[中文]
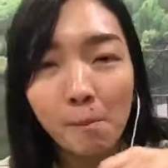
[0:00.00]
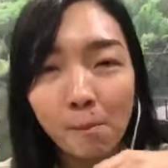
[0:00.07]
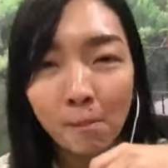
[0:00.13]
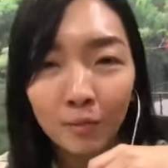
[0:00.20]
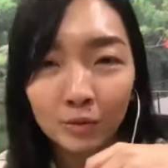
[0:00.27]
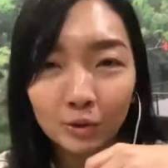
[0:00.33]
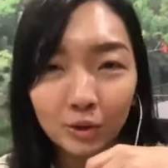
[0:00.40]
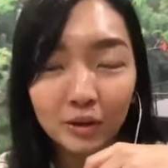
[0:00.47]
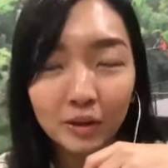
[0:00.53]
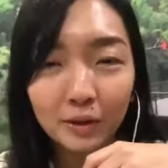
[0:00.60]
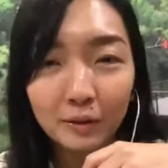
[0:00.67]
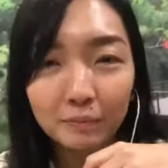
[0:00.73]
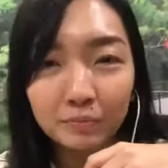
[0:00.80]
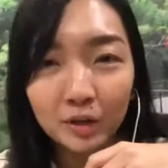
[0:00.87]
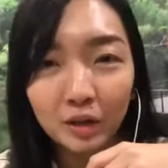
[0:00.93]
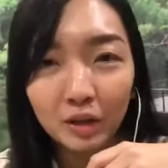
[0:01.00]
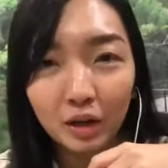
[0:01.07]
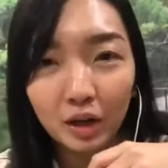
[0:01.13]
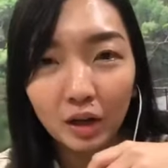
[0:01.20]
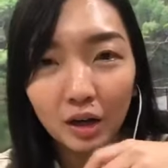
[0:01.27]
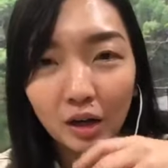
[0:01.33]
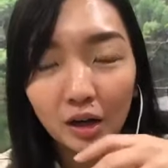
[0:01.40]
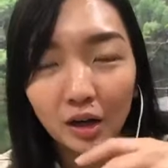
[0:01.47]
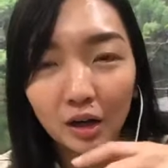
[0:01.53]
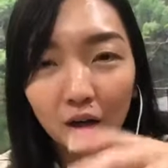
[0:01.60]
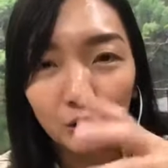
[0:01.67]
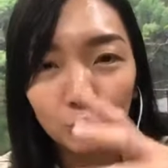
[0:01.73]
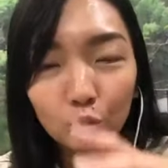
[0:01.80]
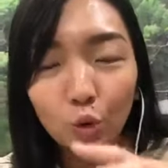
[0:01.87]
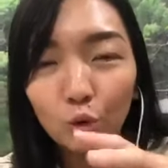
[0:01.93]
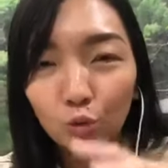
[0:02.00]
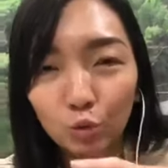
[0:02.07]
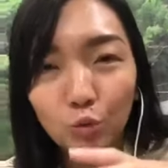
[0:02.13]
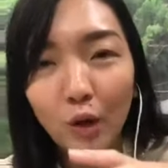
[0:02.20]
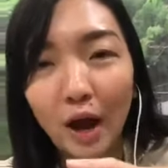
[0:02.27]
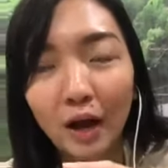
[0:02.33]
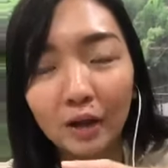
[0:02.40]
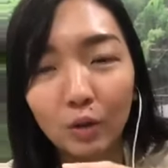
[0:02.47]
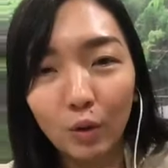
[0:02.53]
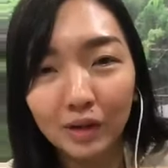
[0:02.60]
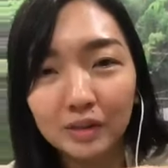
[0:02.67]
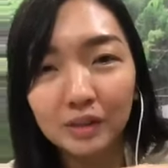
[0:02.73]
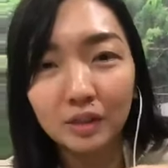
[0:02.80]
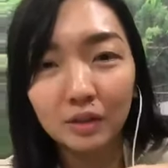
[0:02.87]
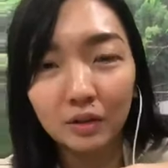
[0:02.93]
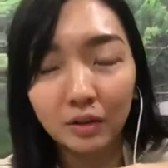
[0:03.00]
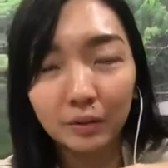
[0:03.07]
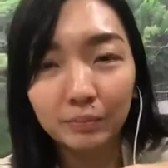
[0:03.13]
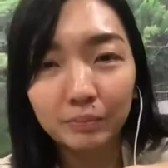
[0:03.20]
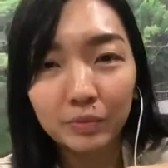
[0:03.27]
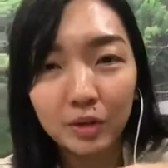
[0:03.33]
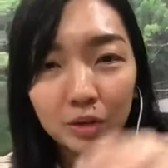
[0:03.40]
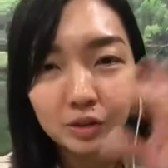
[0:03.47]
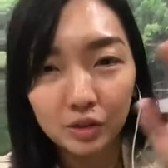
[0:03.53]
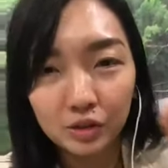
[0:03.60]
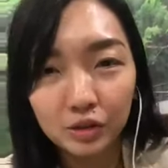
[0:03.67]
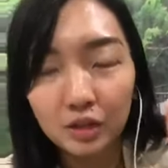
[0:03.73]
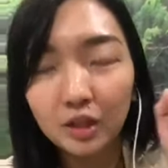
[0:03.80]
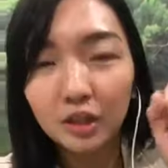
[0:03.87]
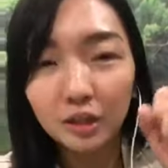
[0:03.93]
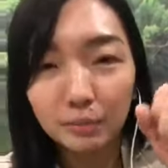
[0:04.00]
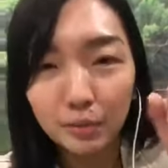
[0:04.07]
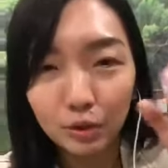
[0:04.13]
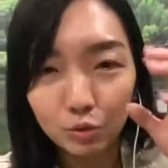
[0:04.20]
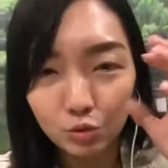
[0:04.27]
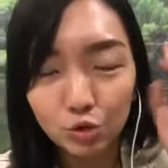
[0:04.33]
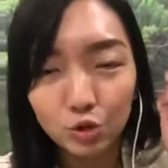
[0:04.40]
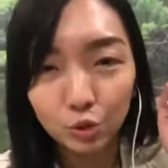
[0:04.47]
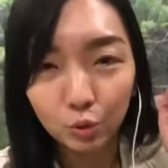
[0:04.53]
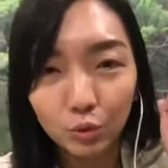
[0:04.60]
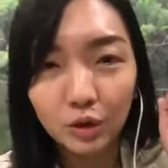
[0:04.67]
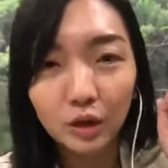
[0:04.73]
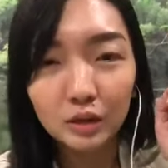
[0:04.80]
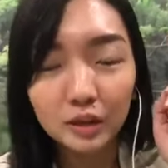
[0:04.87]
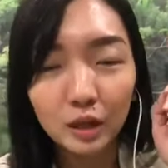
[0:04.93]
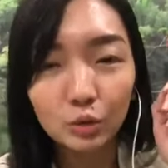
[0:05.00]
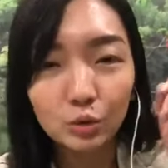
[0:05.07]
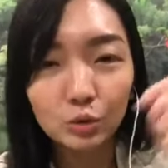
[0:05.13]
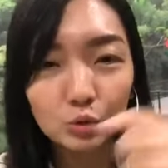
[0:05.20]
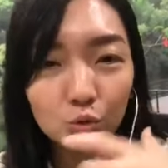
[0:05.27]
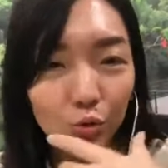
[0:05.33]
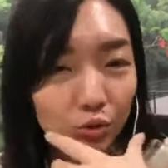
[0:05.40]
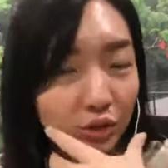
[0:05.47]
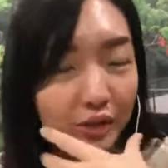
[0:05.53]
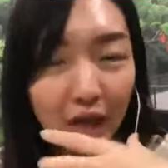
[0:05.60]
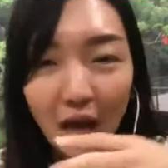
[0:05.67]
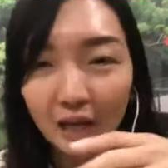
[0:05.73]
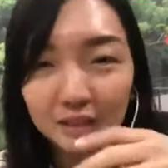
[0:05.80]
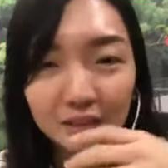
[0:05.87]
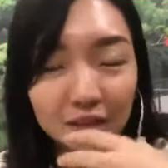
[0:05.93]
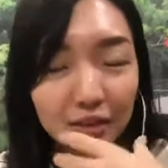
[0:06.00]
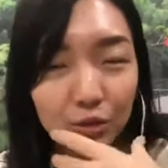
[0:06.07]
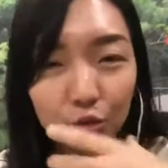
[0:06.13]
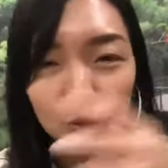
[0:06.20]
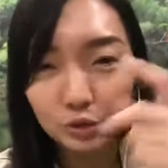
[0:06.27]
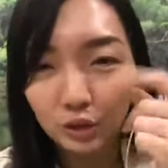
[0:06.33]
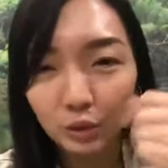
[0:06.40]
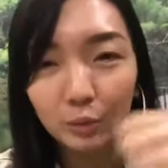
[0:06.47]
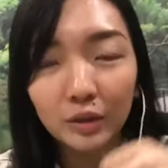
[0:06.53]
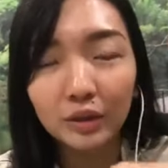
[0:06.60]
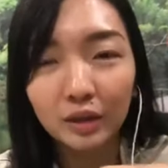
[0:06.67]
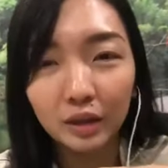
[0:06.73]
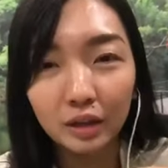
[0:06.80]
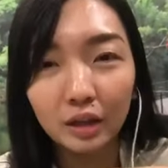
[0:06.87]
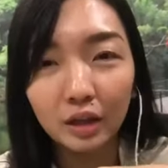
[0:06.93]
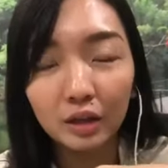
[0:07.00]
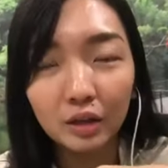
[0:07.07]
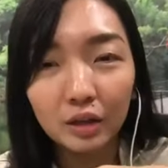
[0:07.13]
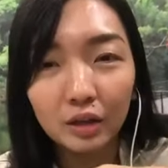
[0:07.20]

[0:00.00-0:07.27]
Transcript: 所以呃，很多乳癌的患者哦，十个里面有九个，大多数都是牙齿出现问题的。